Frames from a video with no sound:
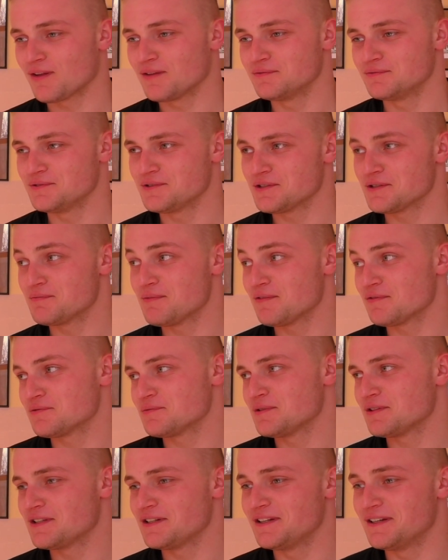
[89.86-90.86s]
no i chyba w
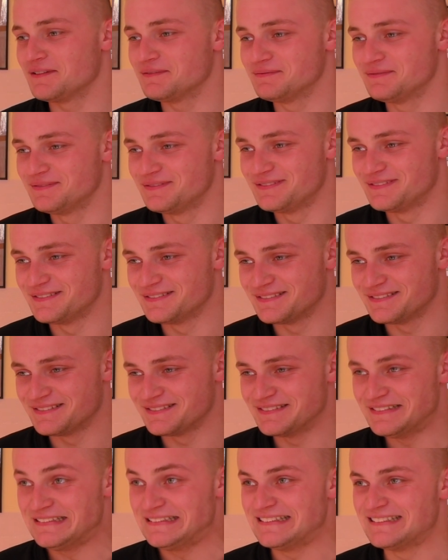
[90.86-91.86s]
sumie tyle.
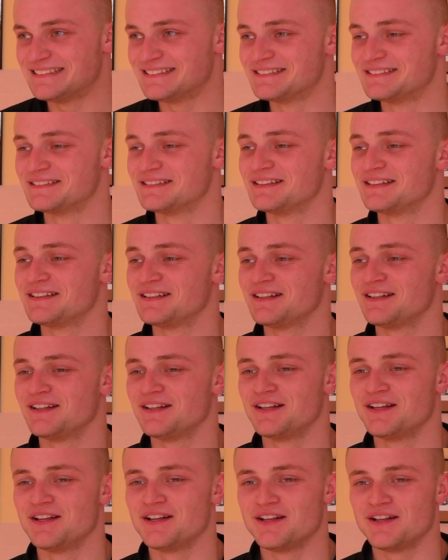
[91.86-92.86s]
A co cenisz u
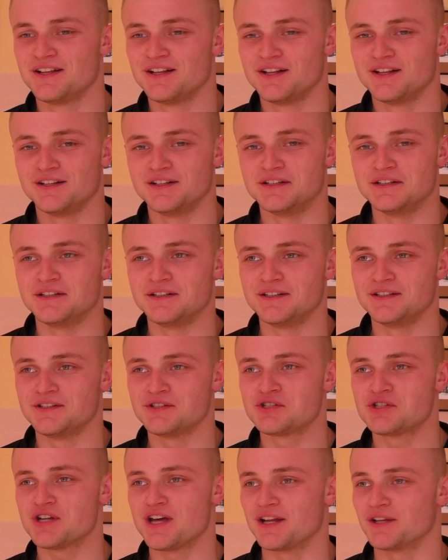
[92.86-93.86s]
kobiet?
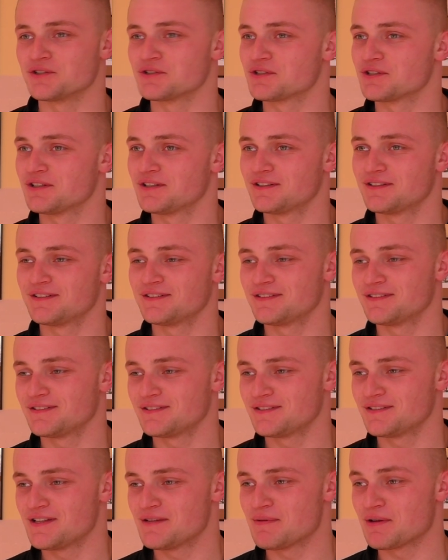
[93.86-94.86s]
Yy, szczerość.
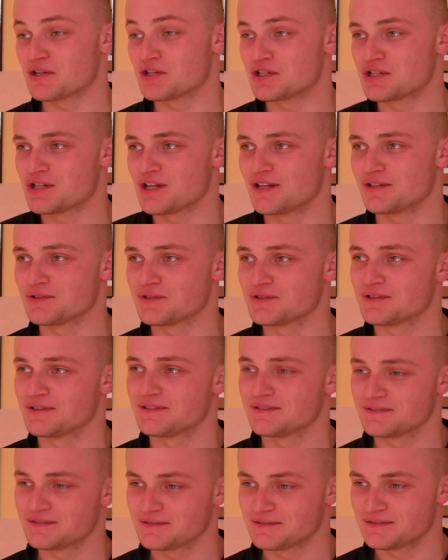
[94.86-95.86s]
Najbardziej szczerość.
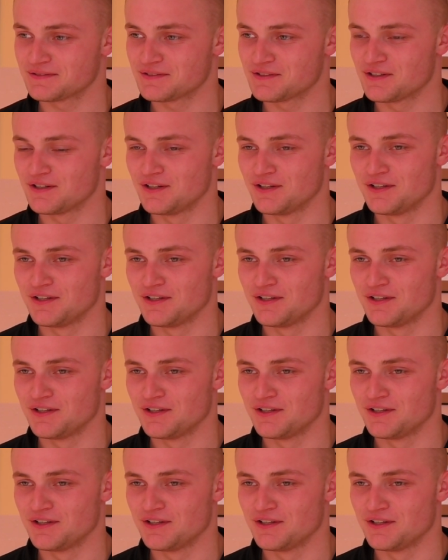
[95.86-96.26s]
Tylko?